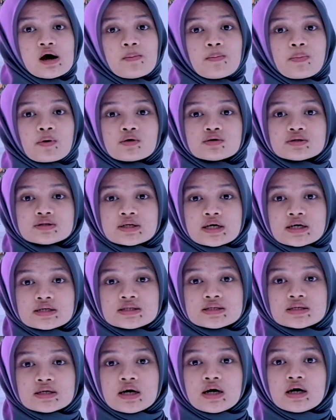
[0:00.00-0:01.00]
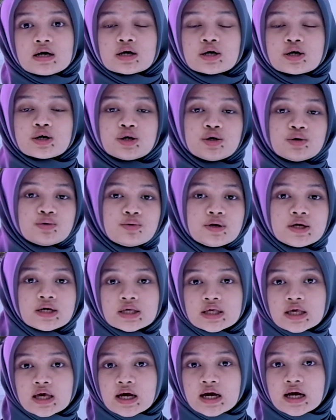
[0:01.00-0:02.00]
proses
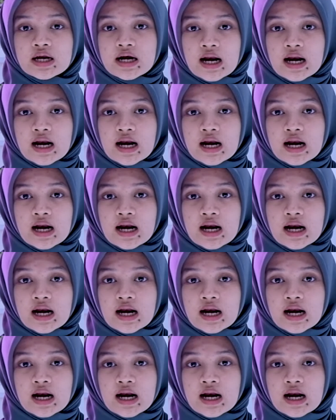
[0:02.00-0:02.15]
arguingnya.